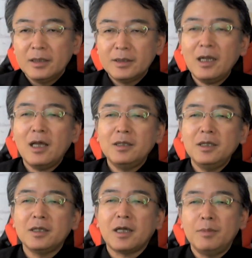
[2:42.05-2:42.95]
さら
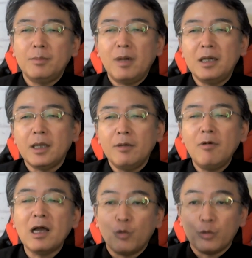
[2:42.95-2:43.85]
に紙媒体
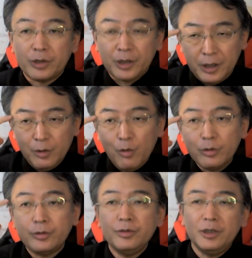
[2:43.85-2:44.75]
はこう記
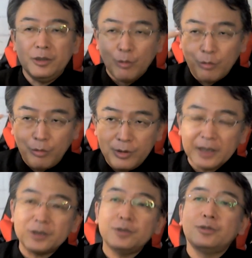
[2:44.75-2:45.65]
憶に残り
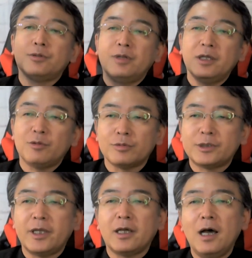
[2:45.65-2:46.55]
やすいっていうね、特
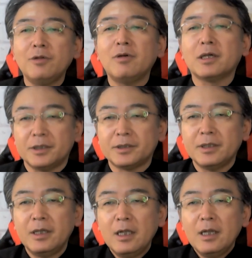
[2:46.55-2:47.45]
性があるわけで
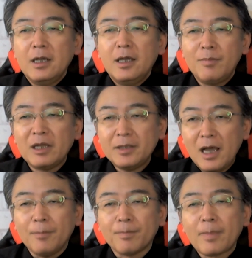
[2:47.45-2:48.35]
す。えー、ま
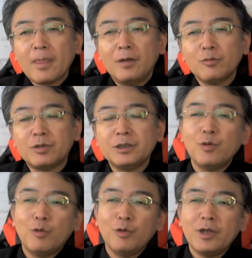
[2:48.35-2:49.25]
た、あの既
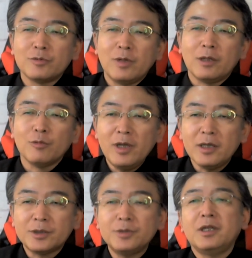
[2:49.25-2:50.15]
存顧客なの
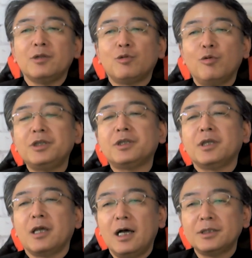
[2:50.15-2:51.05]
で、すでに取
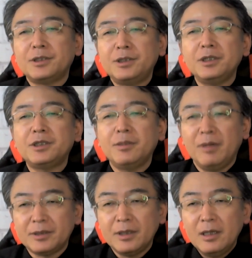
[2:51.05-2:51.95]
引が発生して
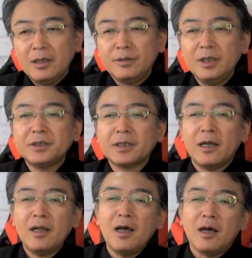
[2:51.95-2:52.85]
ます。です
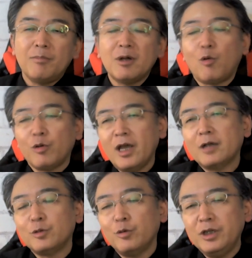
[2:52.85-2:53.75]
から、まあ、顧
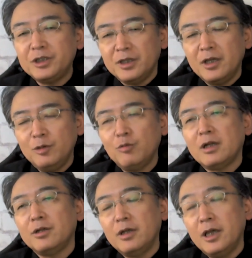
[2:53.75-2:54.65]
客の維持ね。要
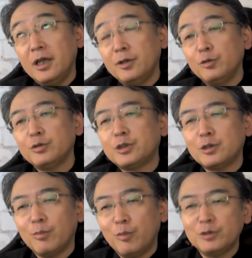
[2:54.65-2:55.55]
は、えー、流
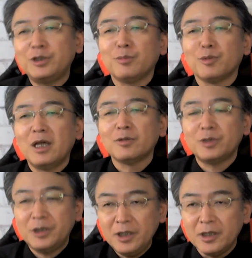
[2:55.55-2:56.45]
出の防止にもなる
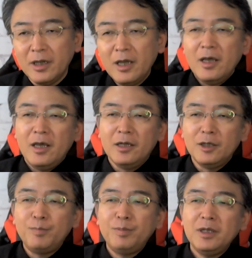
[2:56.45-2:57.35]
し、えー、
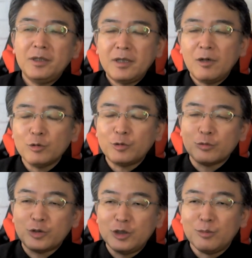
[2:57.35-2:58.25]
リピーターを
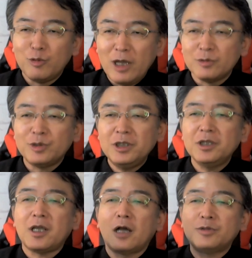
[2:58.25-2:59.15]
促進にもなる
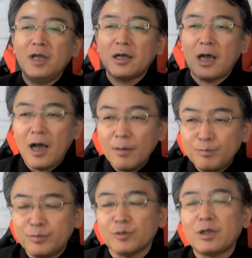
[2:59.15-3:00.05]
し、客単価
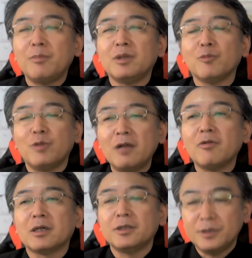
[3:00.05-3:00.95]
アップのためにもなる
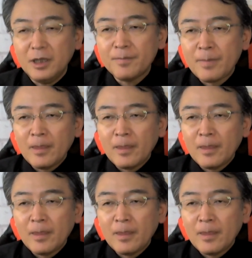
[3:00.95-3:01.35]
わけですね。